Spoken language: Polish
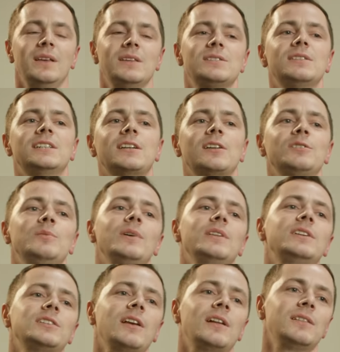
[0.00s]
straty
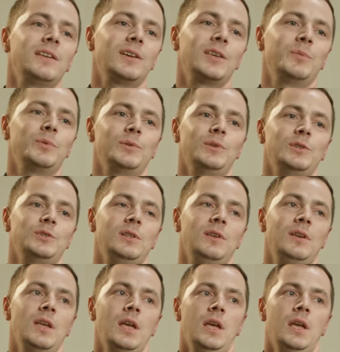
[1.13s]
materialne, jakie ponieśli.